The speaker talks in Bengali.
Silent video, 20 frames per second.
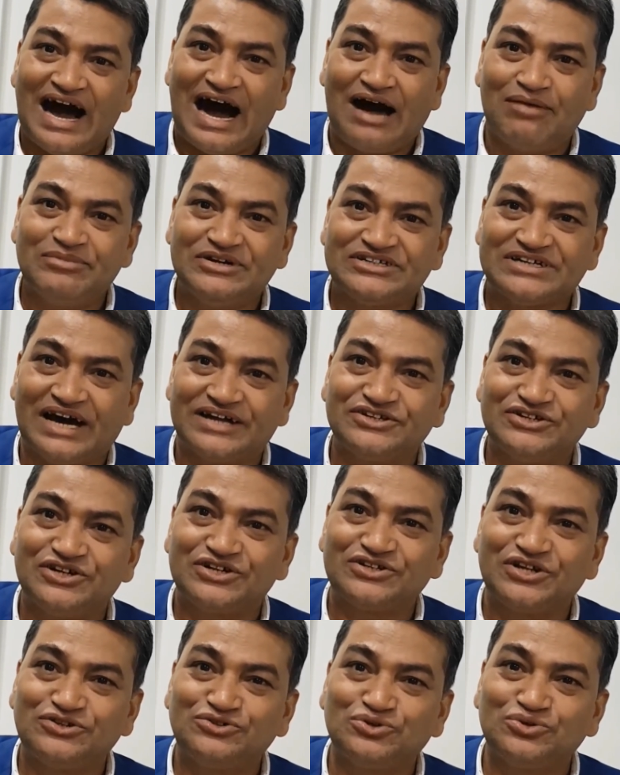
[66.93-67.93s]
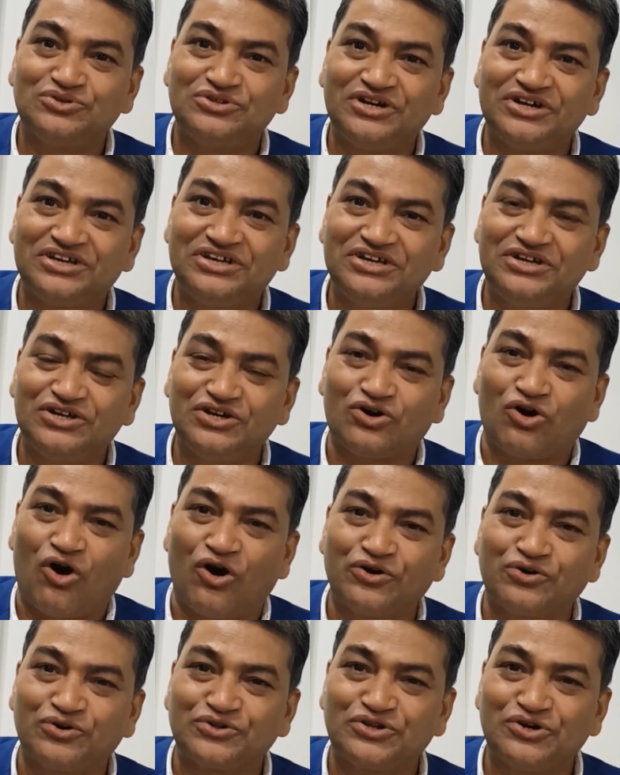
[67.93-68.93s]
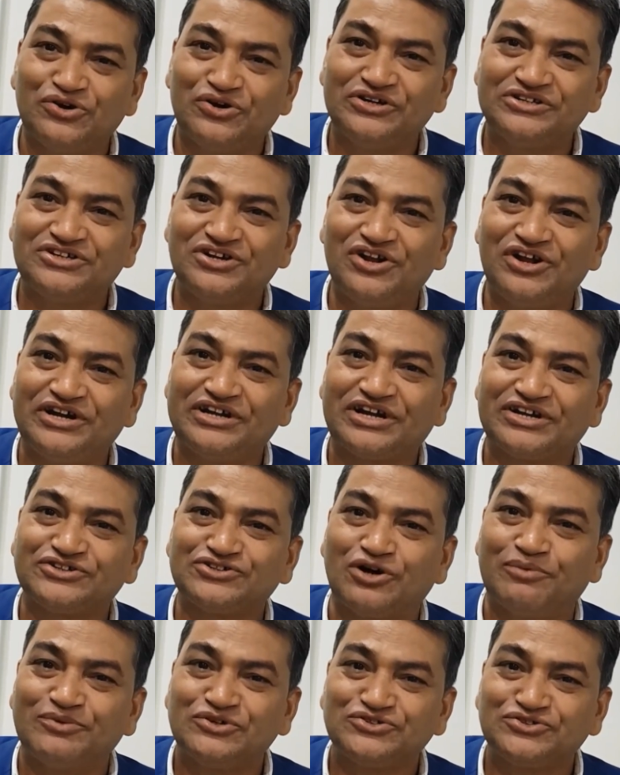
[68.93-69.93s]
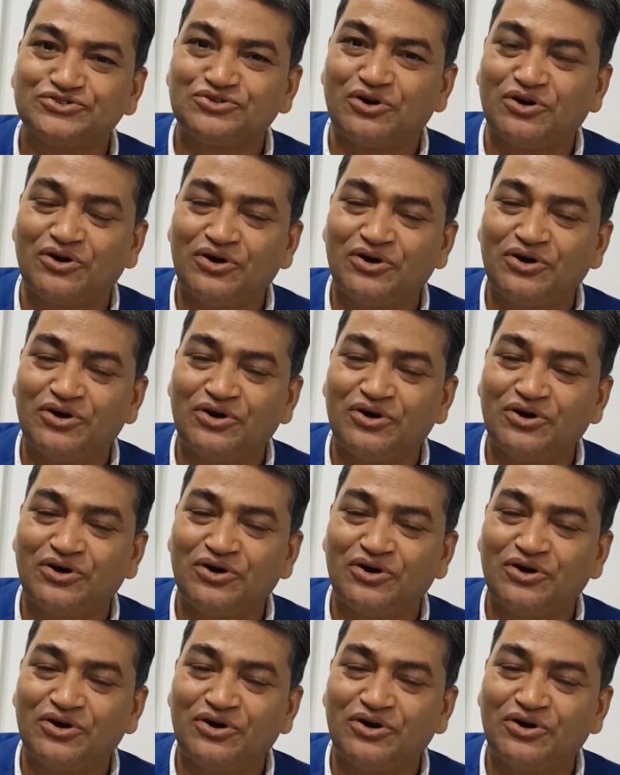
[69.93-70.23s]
আমি স্বাধীনতার যুদ্ধে কি কি ক্ষয়ক্ষতি হয়েছিল এটা সমস্ত